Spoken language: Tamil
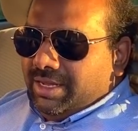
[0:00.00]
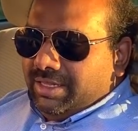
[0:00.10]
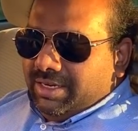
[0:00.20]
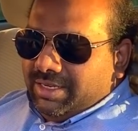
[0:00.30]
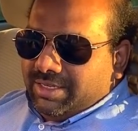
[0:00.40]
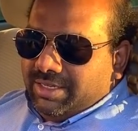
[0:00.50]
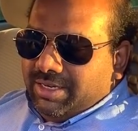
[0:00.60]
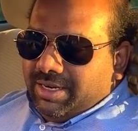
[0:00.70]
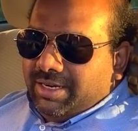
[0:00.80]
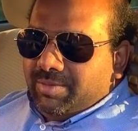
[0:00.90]
அந்த நஷ்டத்தை
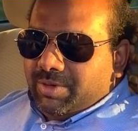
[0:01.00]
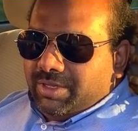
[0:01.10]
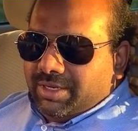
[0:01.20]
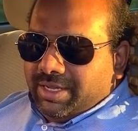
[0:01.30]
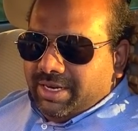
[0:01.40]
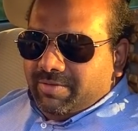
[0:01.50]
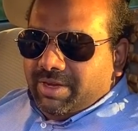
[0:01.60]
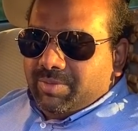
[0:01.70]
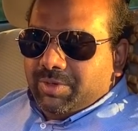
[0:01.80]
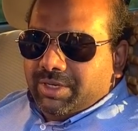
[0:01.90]
டேலி பண்ணுறதுக்கு நிறைய
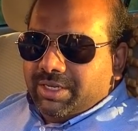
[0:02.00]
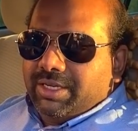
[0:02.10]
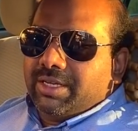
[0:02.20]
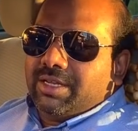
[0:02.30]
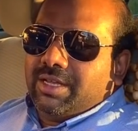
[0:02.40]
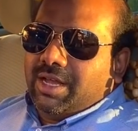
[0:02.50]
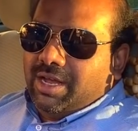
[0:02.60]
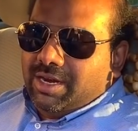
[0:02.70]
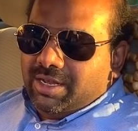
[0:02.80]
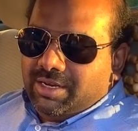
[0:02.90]
வாய்ப்பு இருக்குது
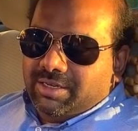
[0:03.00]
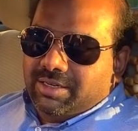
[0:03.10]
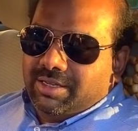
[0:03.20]
ஆனால்